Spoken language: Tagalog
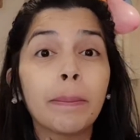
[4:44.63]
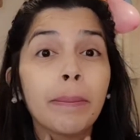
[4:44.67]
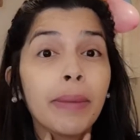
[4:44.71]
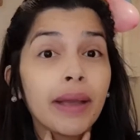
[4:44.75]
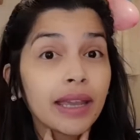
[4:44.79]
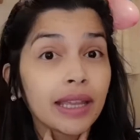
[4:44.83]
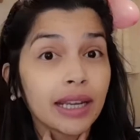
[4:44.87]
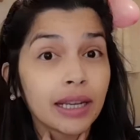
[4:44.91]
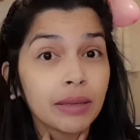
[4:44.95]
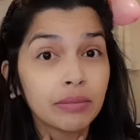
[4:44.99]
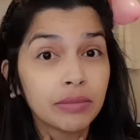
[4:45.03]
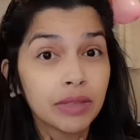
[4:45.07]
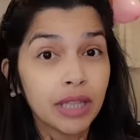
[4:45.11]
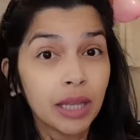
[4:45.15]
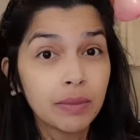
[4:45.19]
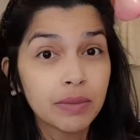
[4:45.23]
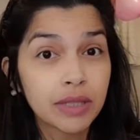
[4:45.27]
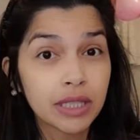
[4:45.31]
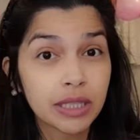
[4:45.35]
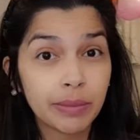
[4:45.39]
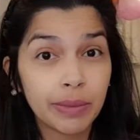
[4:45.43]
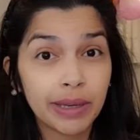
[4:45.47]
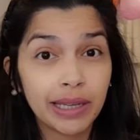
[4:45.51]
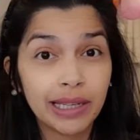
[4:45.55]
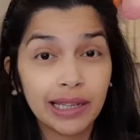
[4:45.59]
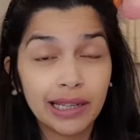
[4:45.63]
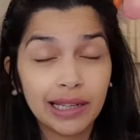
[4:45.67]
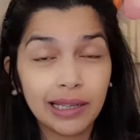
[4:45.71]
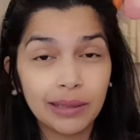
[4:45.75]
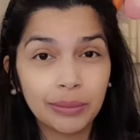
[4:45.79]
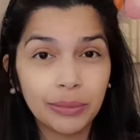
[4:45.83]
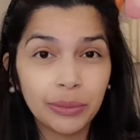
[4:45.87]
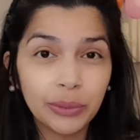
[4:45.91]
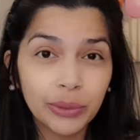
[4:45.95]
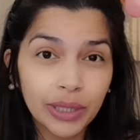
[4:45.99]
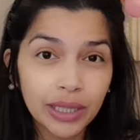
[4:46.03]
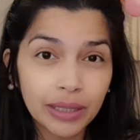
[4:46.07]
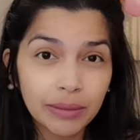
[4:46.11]
pakiramdam sa may
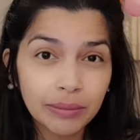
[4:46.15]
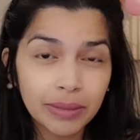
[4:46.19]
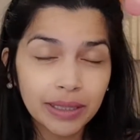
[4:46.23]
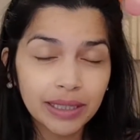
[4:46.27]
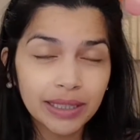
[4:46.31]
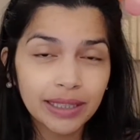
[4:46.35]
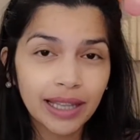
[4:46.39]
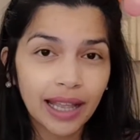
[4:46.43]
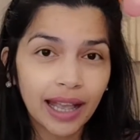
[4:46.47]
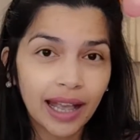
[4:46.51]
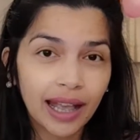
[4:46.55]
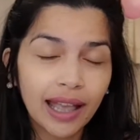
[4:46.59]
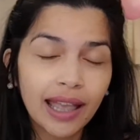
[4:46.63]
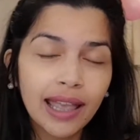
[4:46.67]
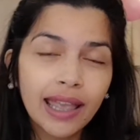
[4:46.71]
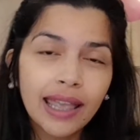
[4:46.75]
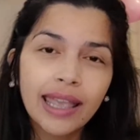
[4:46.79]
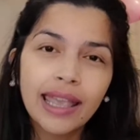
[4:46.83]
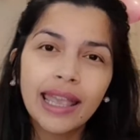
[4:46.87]
lalamunan banda.